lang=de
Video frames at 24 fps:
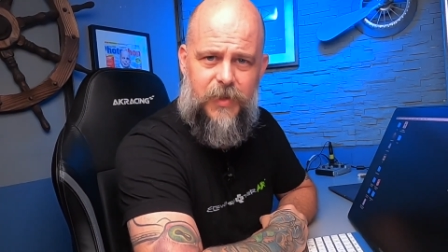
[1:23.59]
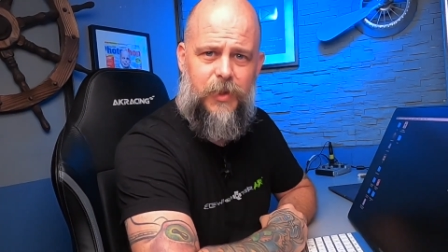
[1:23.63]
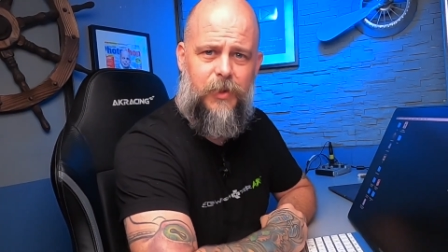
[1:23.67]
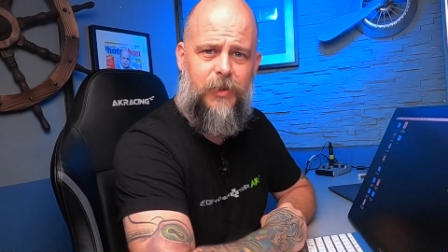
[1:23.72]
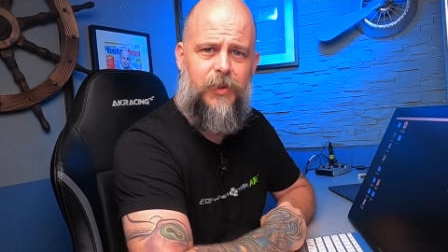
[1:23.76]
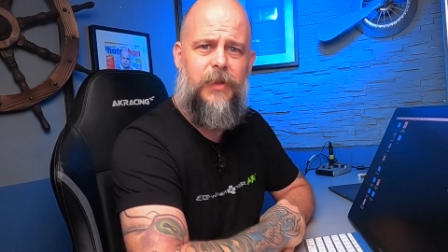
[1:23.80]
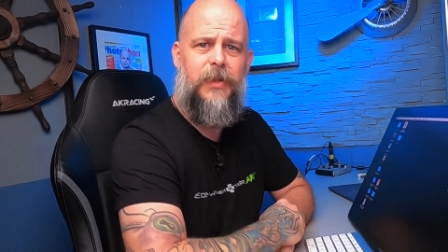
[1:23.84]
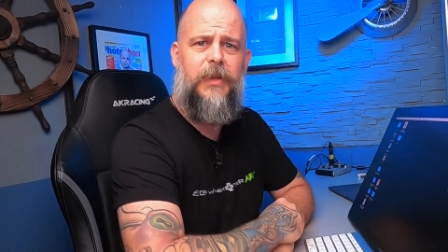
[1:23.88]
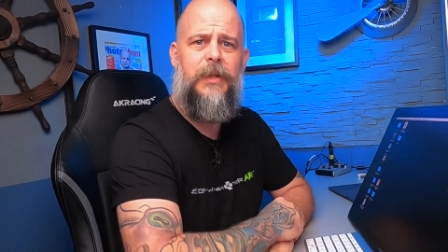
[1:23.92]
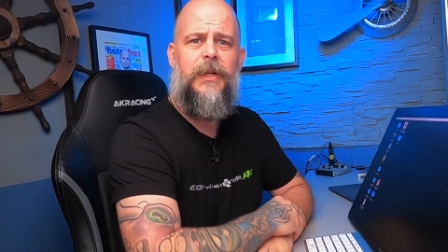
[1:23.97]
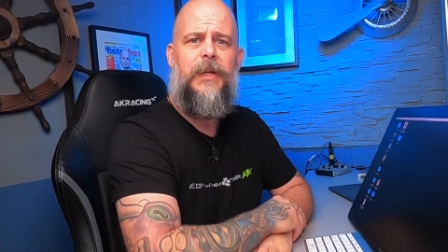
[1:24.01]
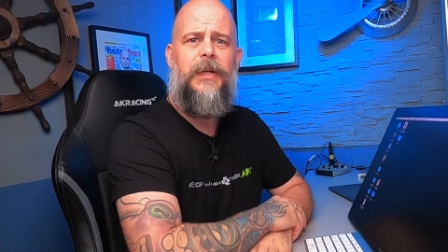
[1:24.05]

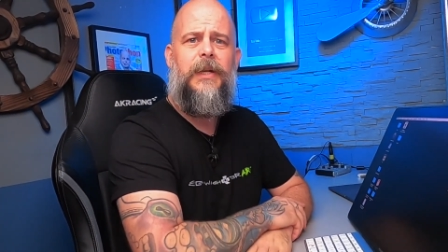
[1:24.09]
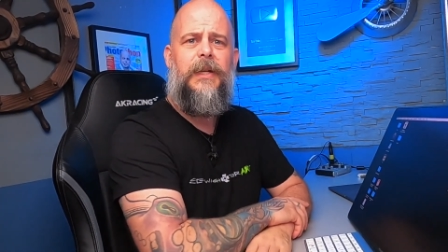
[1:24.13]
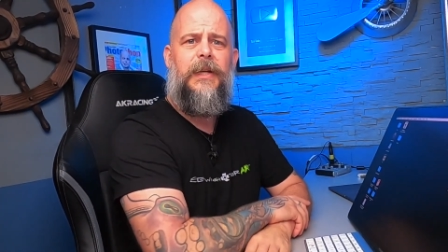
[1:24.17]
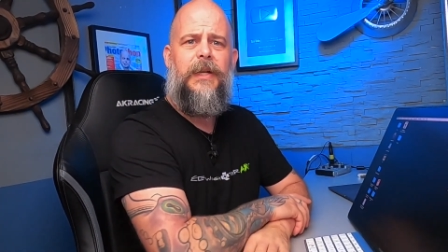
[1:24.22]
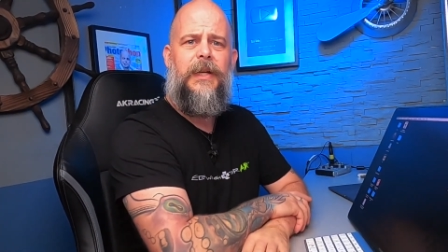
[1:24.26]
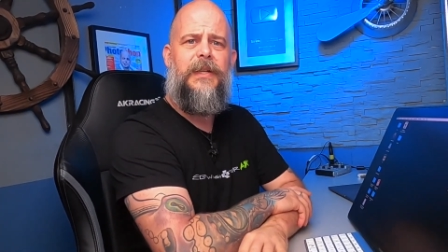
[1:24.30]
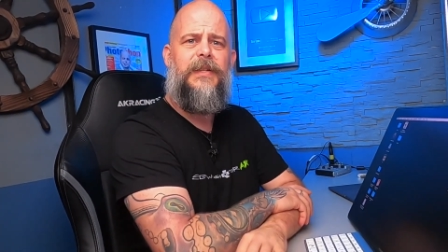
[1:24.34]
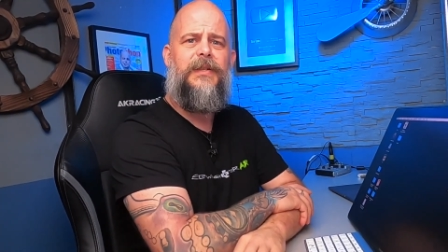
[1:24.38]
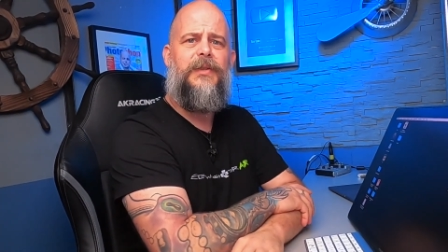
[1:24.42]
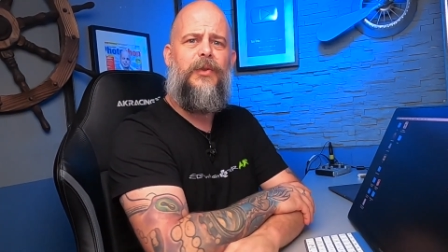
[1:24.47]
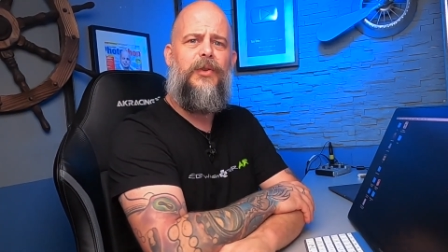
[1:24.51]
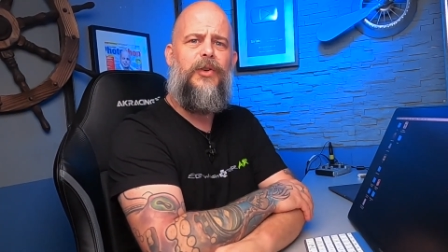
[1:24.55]
sondern
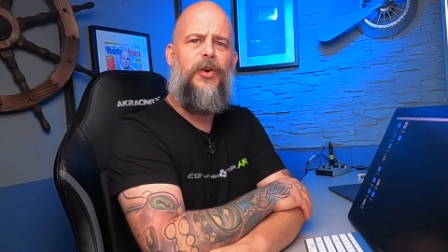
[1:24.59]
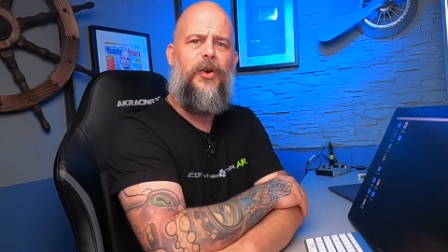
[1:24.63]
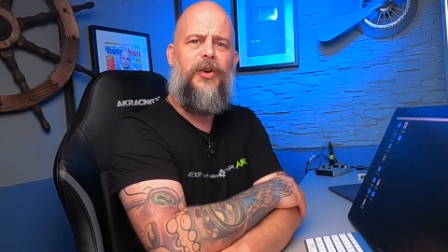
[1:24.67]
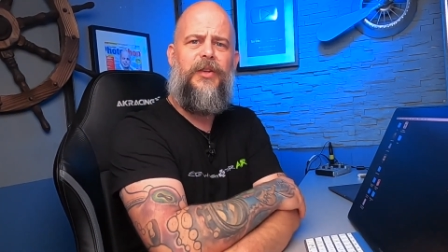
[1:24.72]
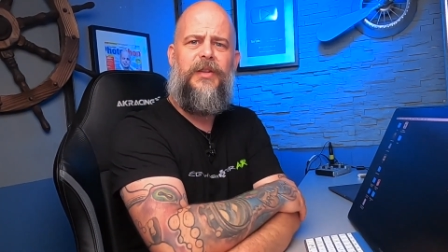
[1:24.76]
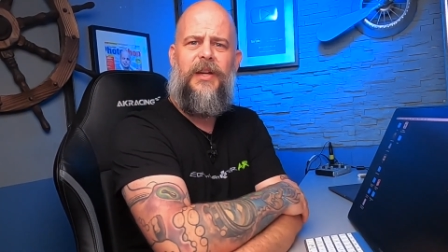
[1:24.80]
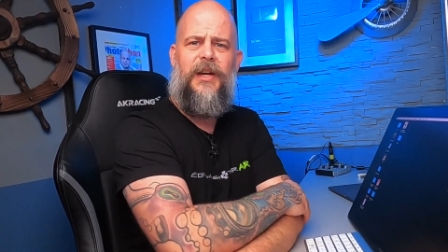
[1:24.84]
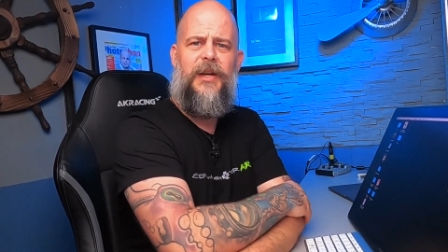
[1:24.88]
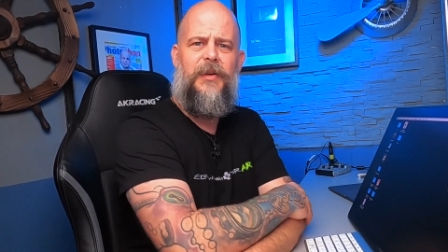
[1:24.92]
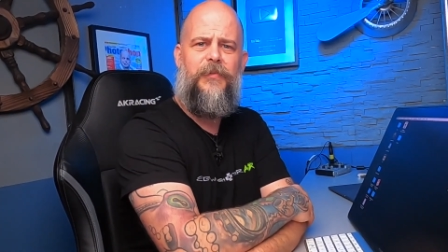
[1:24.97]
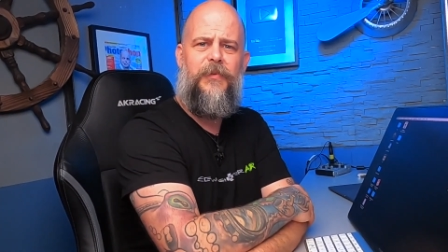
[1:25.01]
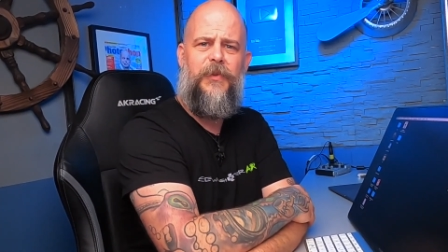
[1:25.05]
es soll
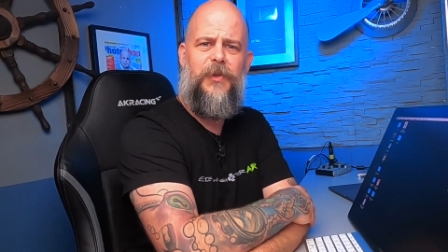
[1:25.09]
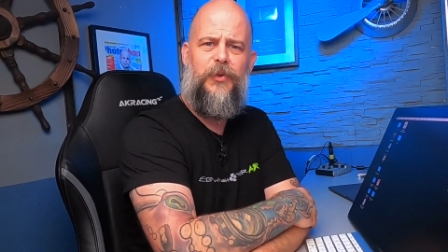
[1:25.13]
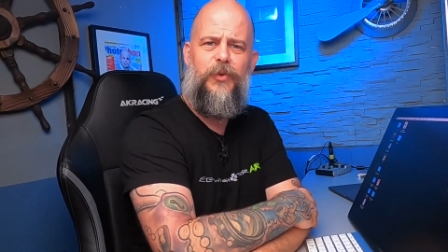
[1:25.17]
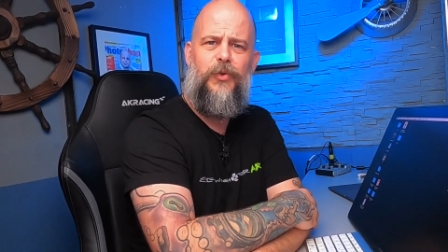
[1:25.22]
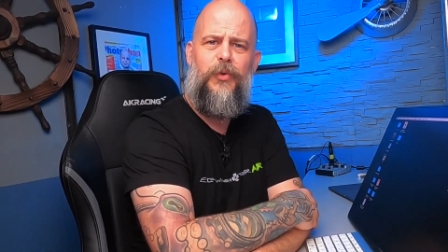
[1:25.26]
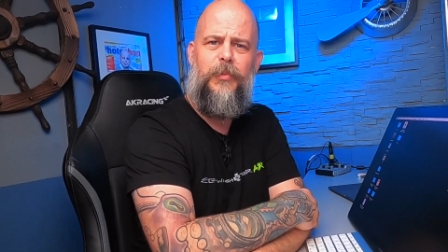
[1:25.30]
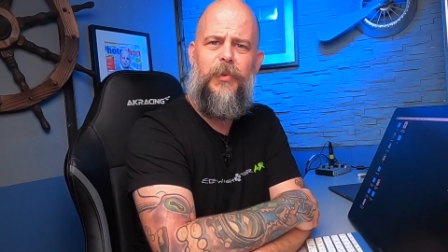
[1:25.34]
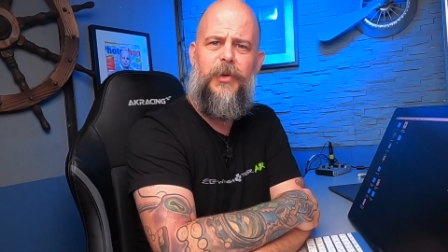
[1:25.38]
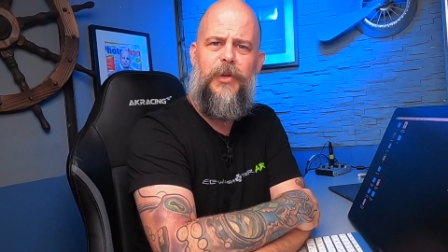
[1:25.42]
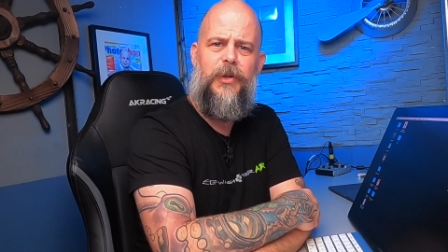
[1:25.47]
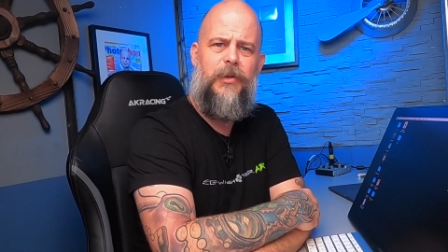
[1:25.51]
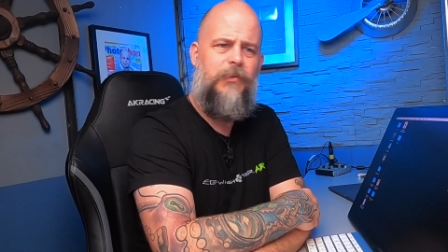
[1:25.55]
heute einfach
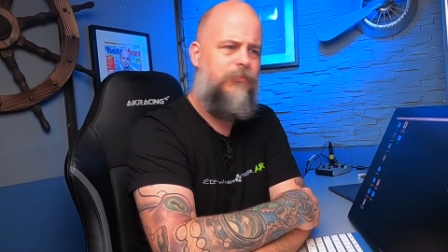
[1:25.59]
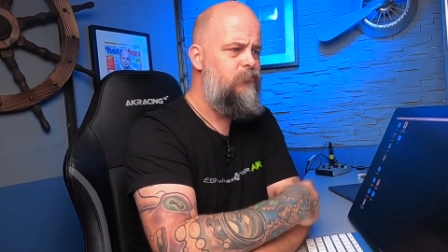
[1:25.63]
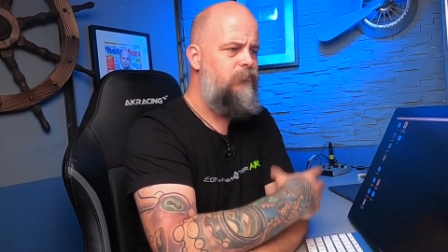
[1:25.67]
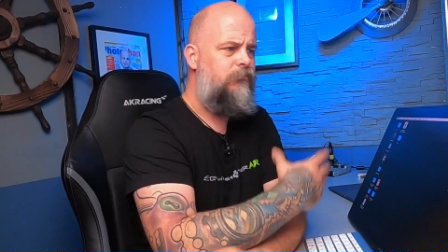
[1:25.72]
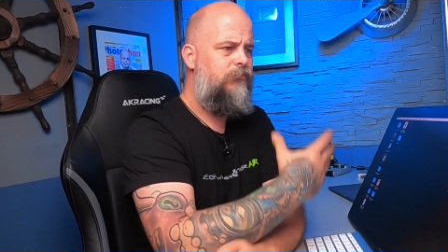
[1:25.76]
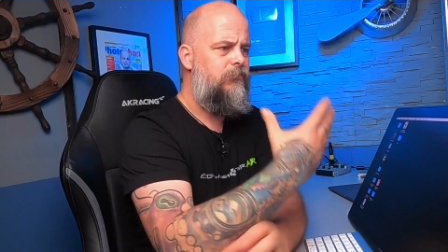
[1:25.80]
nur mal